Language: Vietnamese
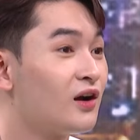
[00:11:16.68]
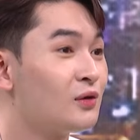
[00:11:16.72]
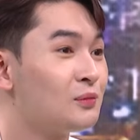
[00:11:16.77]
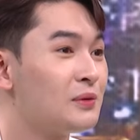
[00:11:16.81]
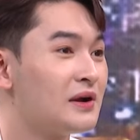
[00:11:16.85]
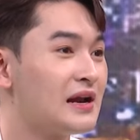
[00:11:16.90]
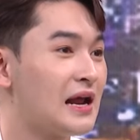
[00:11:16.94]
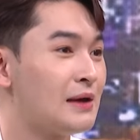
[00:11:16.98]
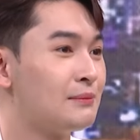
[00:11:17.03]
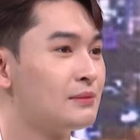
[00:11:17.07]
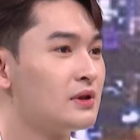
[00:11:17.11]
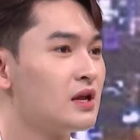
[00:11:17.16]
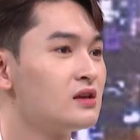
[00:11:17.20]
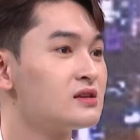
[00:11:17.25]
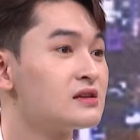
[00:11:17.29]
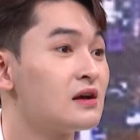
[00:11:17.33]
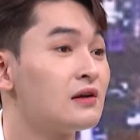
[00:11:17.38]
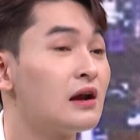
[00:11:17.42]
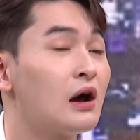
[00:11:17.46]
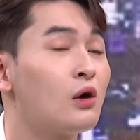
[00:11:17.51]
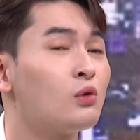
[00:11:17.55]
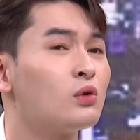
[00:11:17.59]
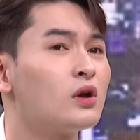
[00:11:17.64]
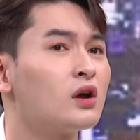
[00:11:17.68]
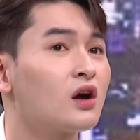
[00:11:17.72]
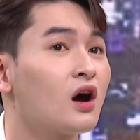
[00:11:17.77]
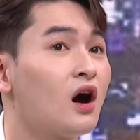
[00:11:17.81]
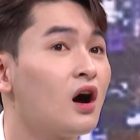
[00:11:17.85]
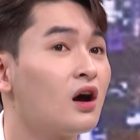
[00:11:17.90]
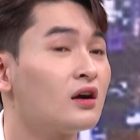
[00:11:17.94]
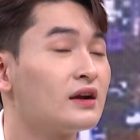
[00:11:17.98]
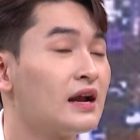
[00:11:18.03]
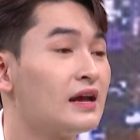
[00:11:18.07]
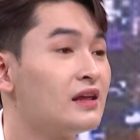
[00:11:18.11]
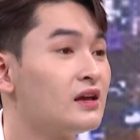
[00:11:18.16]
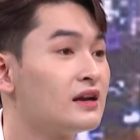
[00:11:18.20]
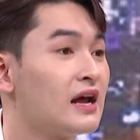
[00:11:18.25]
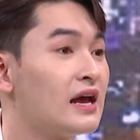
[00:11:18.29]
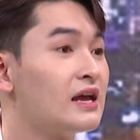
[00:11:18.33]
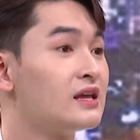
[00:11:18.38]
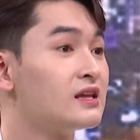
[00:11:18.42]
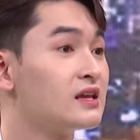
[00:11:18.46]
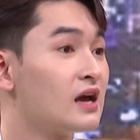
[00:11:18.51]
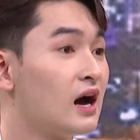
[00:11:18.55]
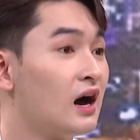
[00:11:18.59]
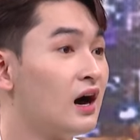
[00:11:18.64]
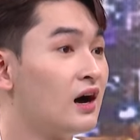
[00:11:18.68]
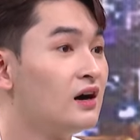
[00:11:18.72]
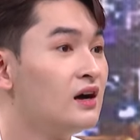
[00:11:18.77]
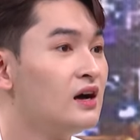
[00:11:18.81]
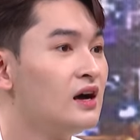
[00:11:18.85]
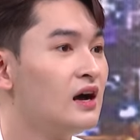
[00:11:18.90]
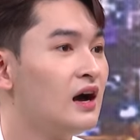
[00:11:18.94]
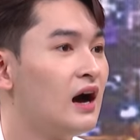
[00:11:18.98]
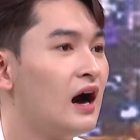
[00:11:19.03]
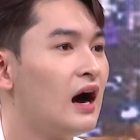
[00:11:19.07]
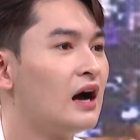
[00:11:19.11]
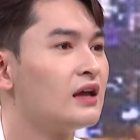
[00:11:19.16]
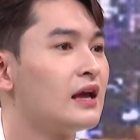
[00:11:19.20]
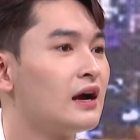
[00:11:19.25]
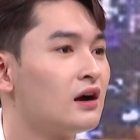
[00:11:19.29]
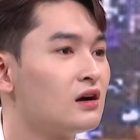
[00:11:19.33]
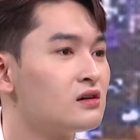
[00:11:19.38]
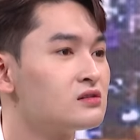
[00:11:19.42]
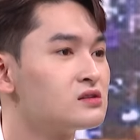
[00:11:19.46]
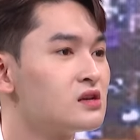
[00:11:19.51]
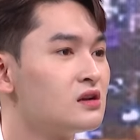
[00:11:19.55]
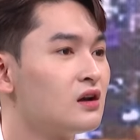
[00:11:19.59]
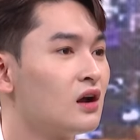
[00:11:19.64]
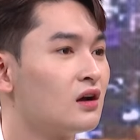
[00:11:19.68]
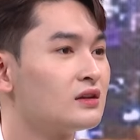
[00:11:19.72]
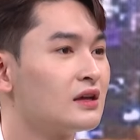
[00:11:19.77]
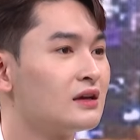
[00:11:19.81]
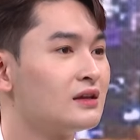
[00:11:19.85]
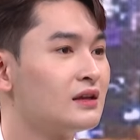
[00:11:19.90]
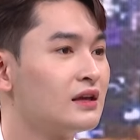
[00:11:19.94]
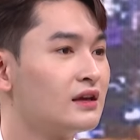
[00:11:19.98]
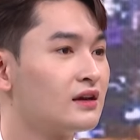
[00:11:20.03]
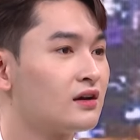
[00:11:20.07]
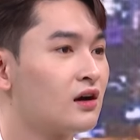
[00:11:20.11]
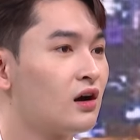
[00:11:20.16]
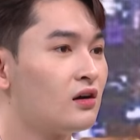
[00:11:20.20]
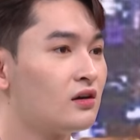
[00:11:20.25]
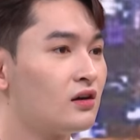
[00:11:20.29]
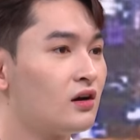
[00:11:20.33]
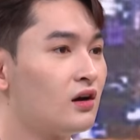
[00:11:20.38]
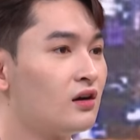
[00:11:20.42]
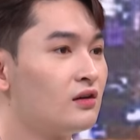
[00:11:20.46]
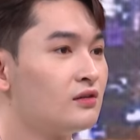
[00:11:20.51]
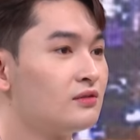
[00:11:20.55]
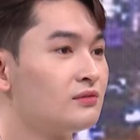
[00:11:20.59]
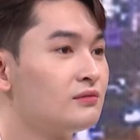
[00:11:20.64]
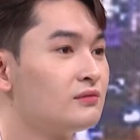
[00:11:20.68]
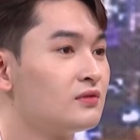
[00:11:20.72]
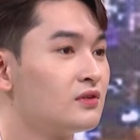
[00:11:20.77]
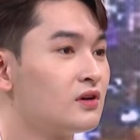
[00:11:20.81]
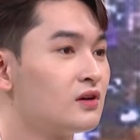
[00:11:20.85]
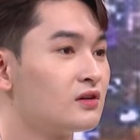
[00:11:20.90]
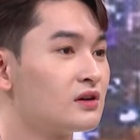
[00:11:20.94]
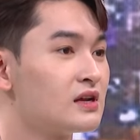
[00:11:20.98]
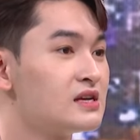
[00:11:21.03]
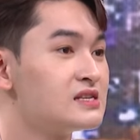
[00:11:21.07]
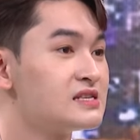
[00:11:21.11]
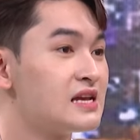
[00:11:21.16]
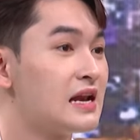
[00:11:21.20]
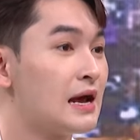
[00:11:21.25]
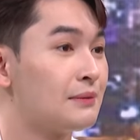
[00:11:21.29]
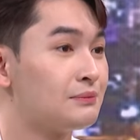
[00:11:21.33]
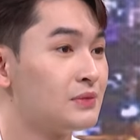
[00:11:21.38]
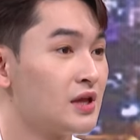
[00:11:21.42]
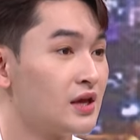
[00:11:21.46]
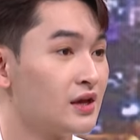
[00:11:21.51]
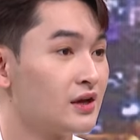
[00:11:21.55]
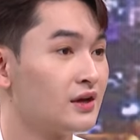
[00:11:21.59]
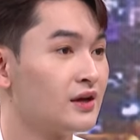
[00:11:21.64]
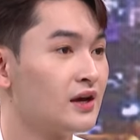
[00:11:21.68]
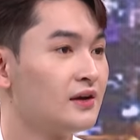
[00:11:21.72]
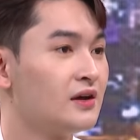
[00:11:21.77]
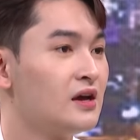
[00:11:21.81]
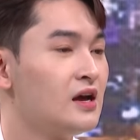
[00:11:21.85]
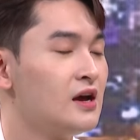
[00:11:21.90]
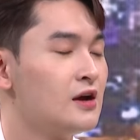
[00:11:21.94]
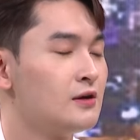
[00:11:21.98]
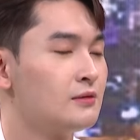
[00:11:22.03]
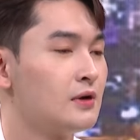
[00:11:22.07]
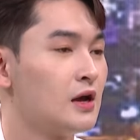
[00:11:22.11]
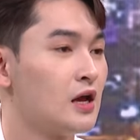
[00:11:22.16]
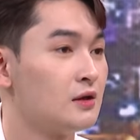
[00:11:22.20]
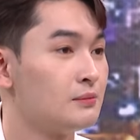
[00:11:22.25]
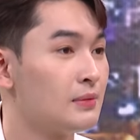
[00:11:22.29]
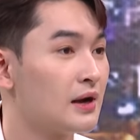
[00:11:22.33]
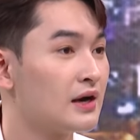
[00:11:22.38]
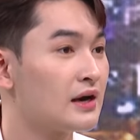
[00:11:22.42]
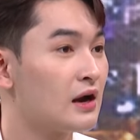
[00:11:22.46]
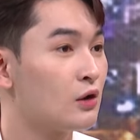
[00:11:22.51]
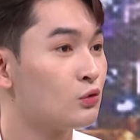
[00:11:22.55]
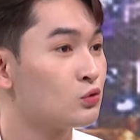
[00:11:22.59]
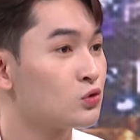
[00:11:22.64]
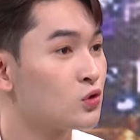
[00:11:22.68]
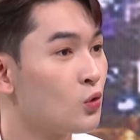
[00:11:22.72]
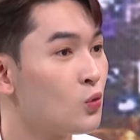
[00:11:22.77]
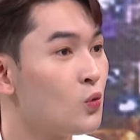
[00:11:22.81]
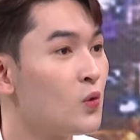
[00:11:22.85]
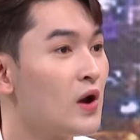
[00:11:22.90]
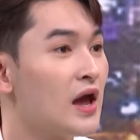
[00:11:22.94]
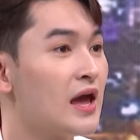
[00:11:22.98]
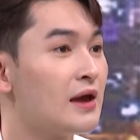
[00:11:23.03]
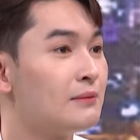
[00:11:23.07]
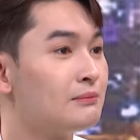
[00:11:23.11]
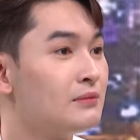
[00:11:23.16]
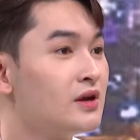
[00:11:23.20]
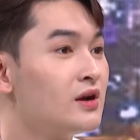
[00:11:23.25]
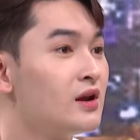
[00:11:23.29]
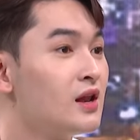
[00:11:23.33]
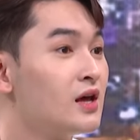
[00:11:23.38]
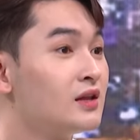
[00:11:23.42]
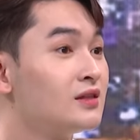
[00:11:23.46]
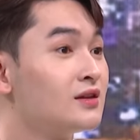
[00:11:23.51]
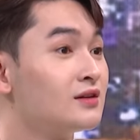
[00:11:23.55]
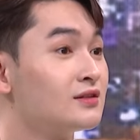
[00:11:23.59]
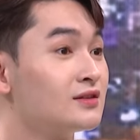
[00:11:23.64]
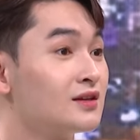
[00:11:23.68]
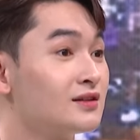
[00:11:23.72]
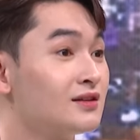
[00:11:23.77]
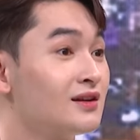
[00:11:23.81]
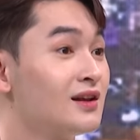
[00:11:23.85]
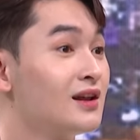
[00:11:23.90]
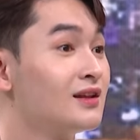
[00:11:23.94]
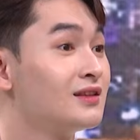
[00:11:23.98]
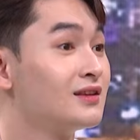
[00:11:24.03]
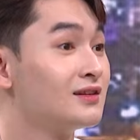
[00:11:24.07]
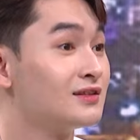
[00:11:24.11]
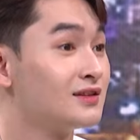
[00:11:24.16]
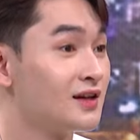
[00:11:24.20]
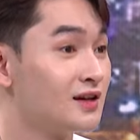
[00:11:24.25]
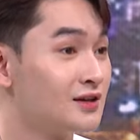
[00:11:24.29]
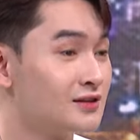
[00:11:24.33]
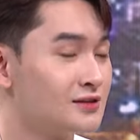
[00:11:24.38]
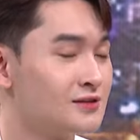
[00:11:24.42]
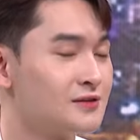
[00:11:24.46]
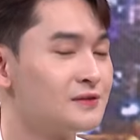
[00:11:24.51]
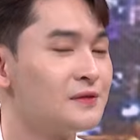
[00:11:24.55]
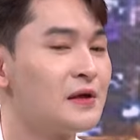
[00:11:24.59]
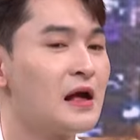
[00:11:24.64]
lúc đó thầy minh nhí sao lâu với con nãy giờ thầy chờ à, dạ con xin lỗi tại vì con con con đi xe đạp điện á thì bắt đầu chú em mới lên từ từ lên từ từ